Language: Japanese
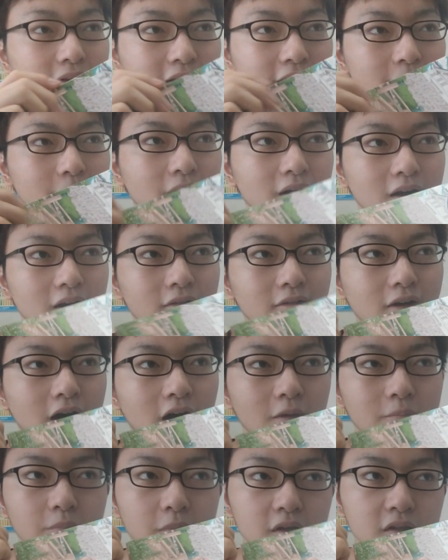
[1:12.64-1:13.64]
まで漫画
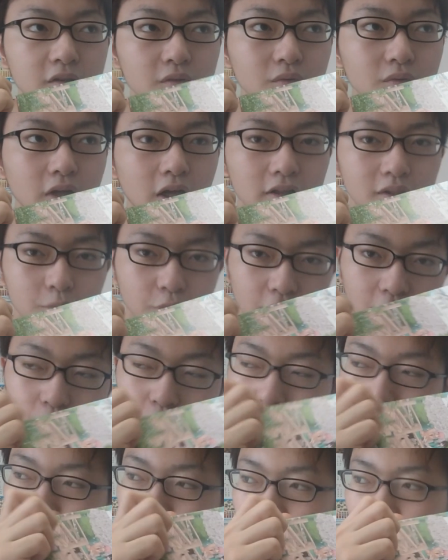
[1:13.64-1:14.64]
はあんまりでも結
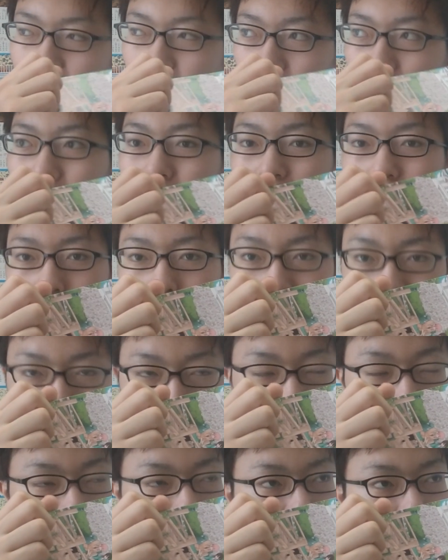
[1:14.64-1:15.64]
構読んでたかな。名
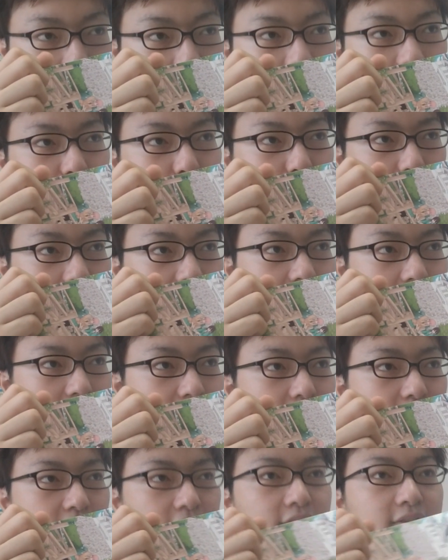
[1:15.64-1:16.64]
探偵コナンとか、
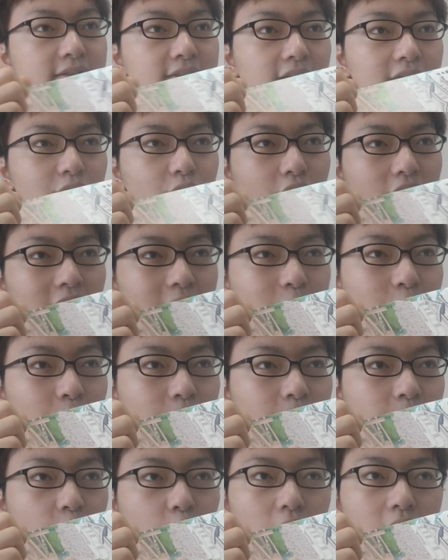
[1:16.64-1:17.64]
クレヨンしんちゃん、ドラえも
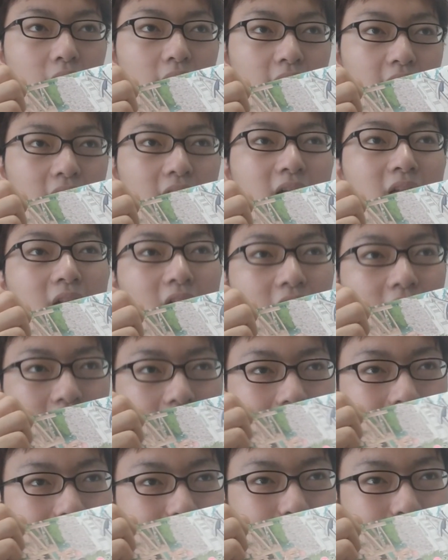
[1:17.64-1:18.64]
んとかかな。
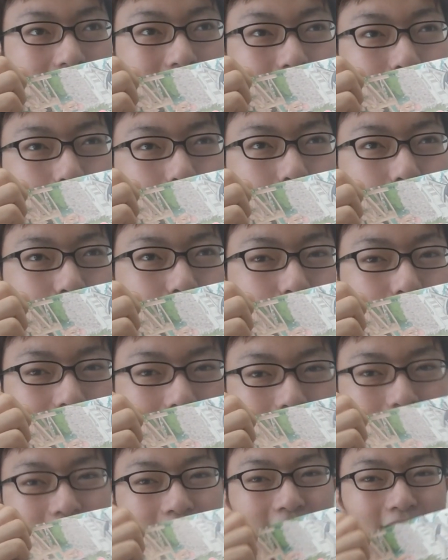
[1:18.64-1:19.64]
結構王道
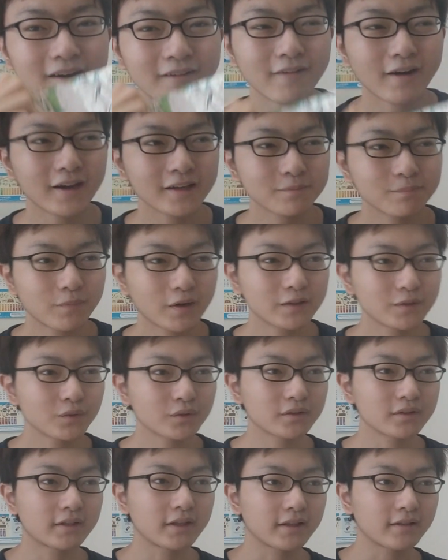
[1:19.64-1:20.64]
な漫画はいっぱい
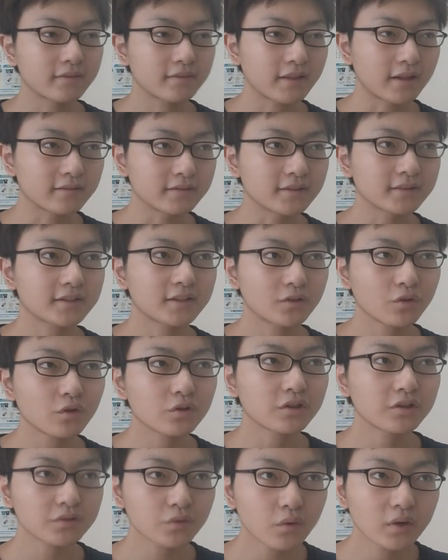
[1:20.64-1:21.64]
読んでたんですけ
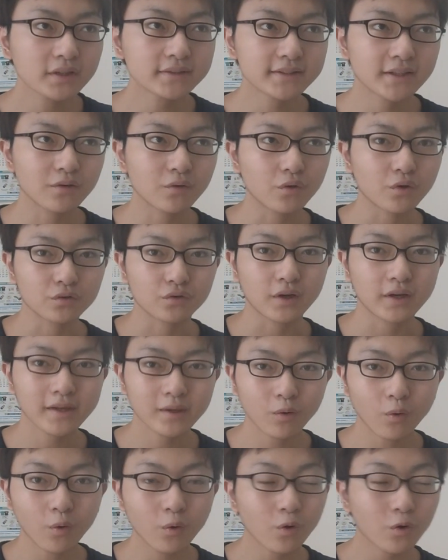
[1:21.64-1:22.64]
ど、小学生の頃とか
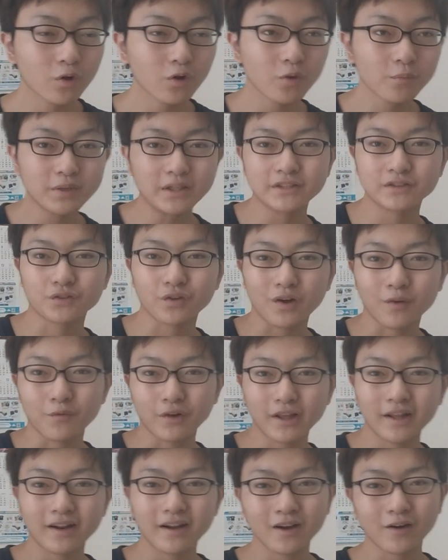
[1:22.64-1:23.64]
ね、コロコロコミックとか
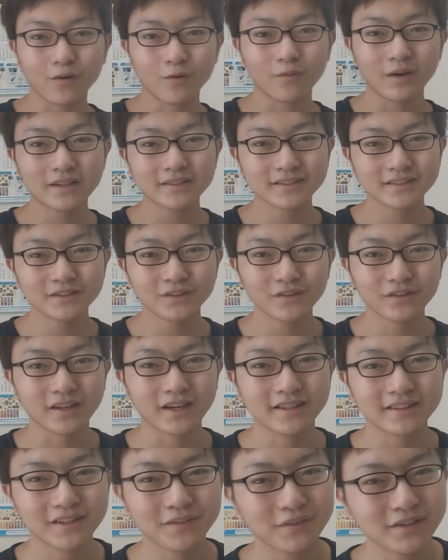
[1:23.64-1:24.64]
もね、なんか毎月のよう
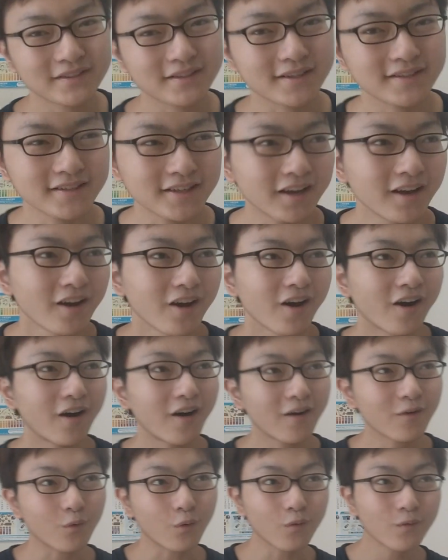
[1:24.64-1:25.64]
に買ってましたし、
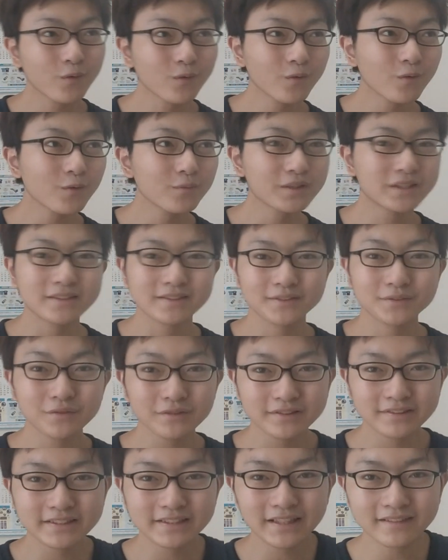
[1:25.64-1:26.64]
コロコロコミックす
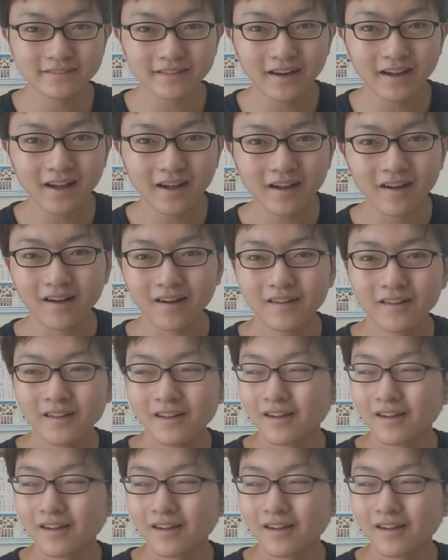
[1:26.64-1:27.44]
ごい好きだったな